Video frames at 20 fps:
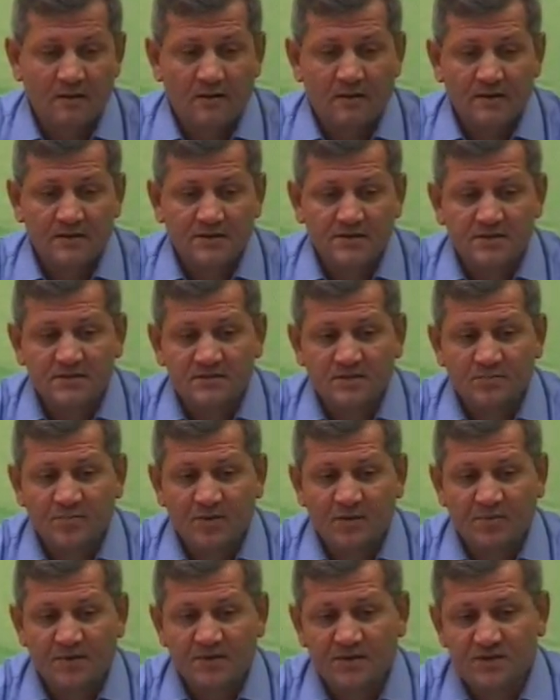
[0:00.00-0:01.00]
Естественно,
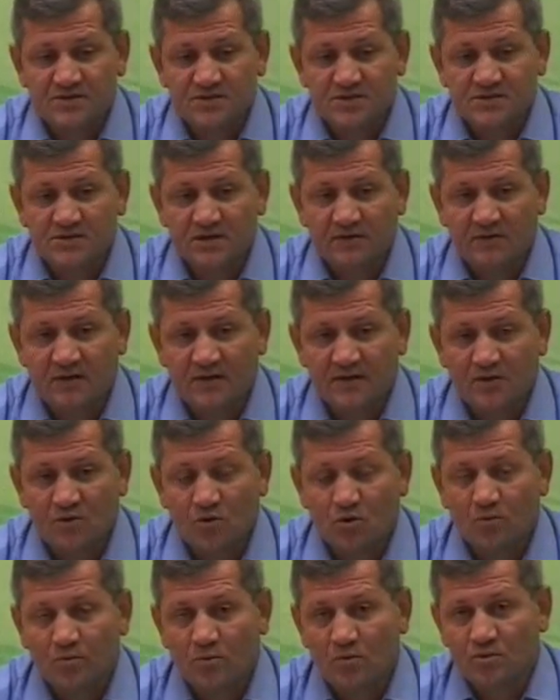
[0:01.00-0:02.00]
при подаче заявления
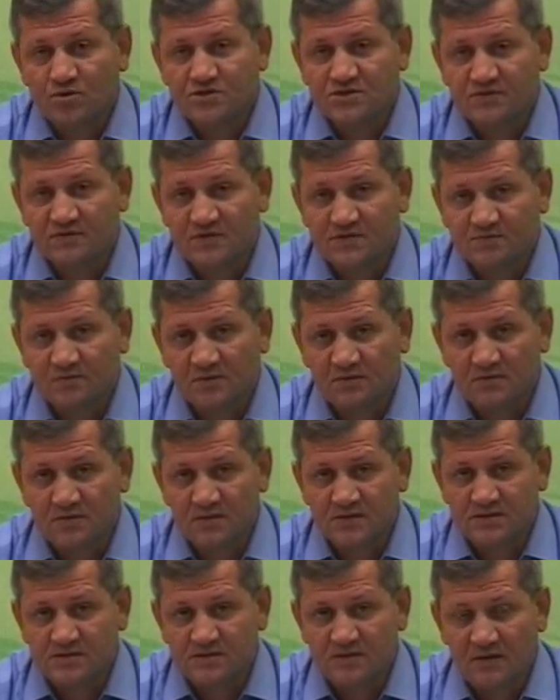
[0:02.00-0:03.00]
об отзыве
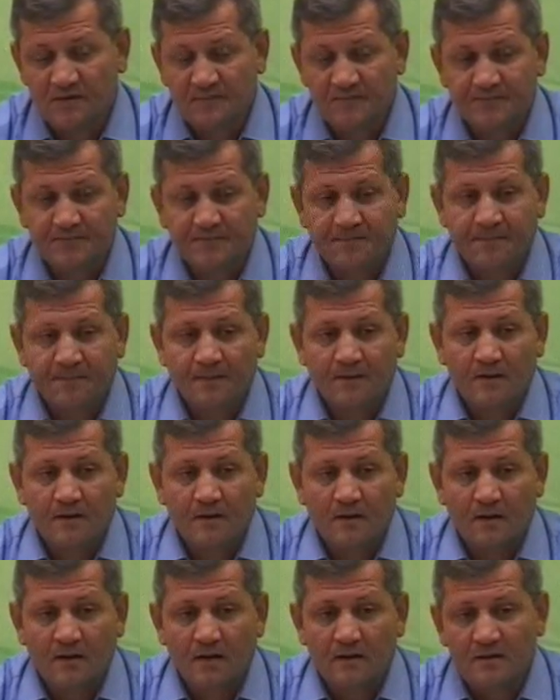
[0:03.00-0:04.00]
исполнителя
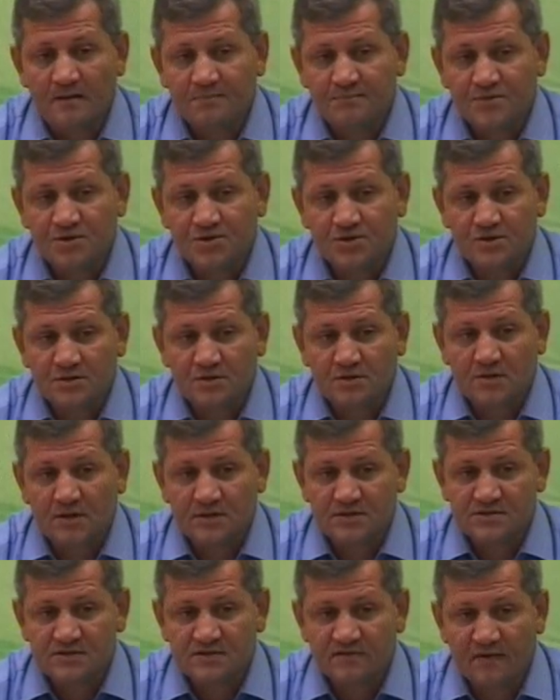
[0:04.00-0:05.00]
она пишет
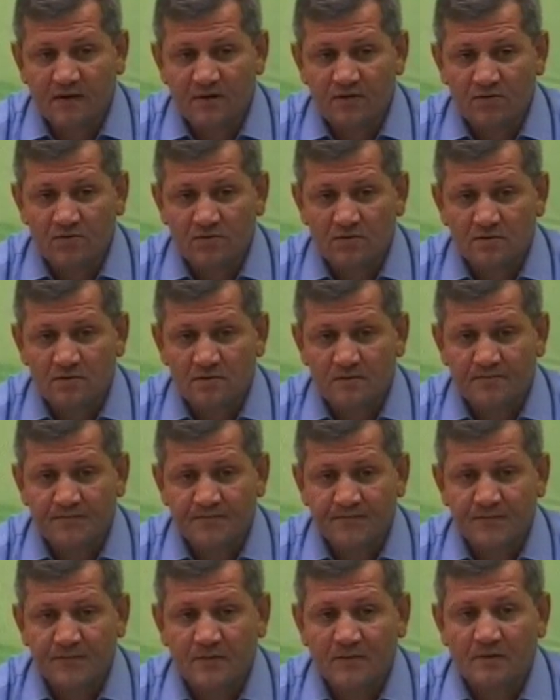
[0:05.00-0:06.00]
«отзываю
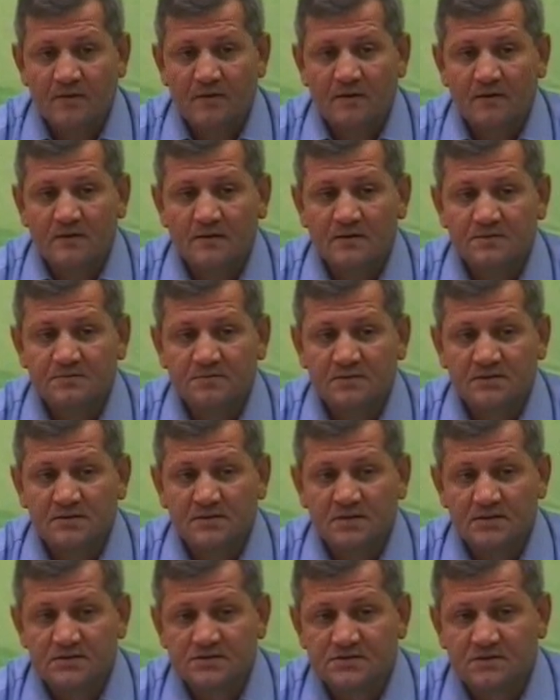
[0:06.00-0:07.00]

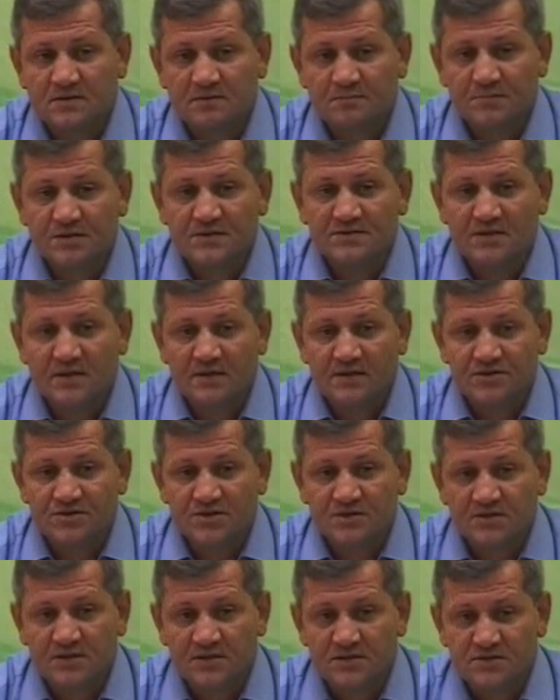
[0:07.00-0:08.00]
исполнитель без
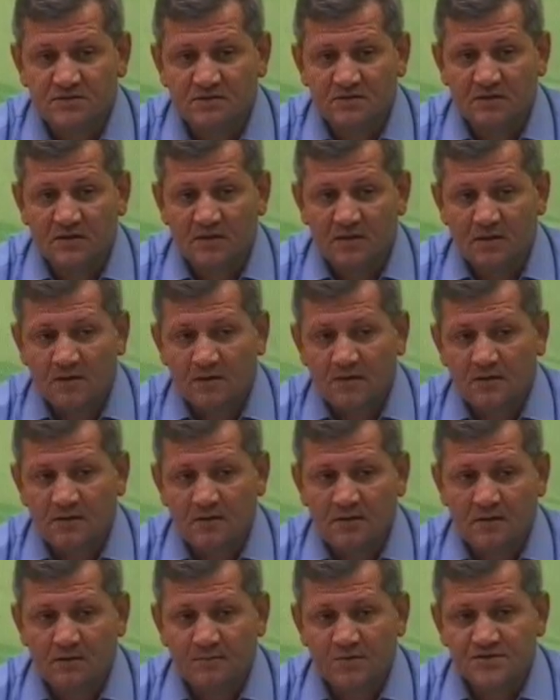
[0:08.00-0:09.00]
дальнейших действий»
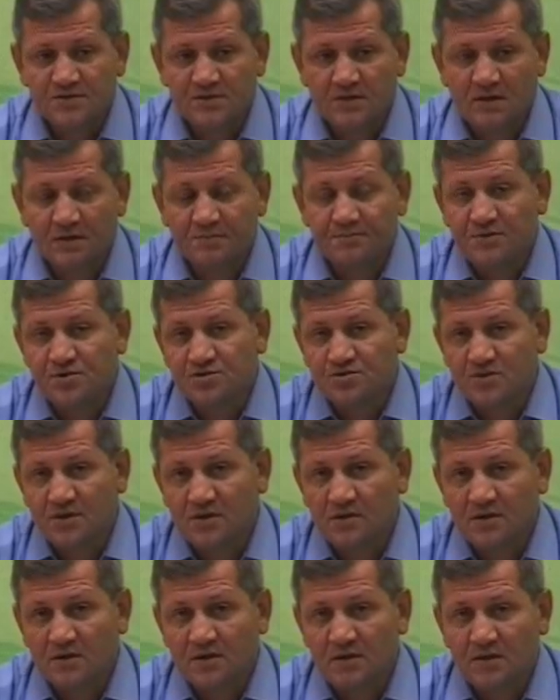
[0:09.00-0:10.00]
и обычно, как пишут
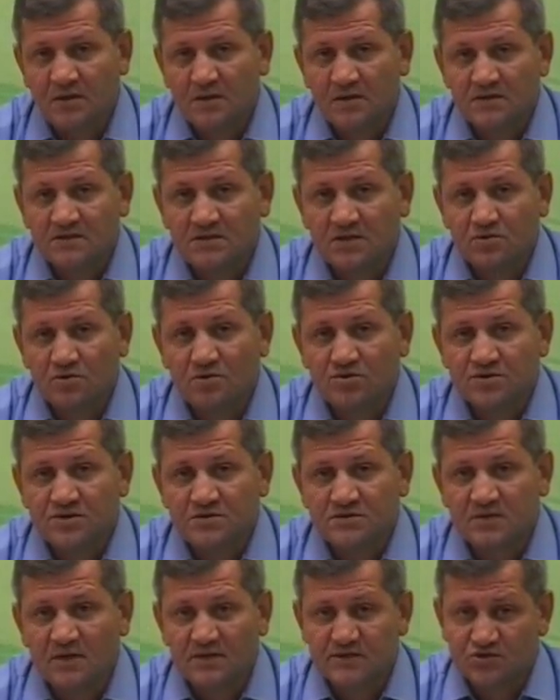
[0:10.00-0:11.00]
они,
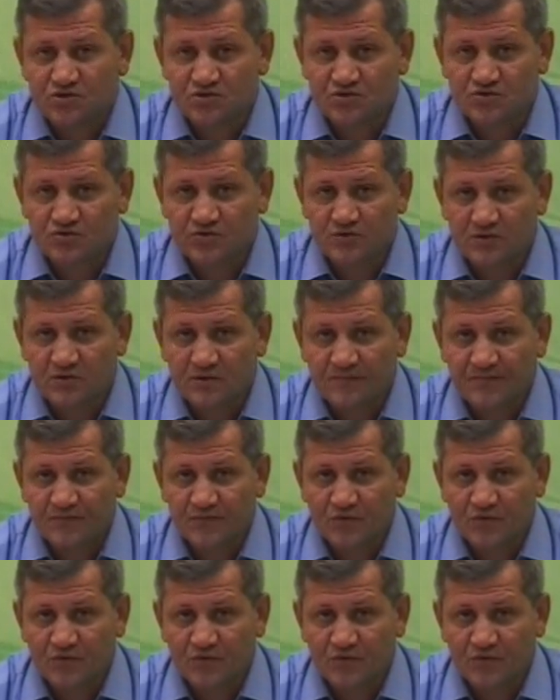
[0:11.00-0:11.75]
задолженность отсутствует.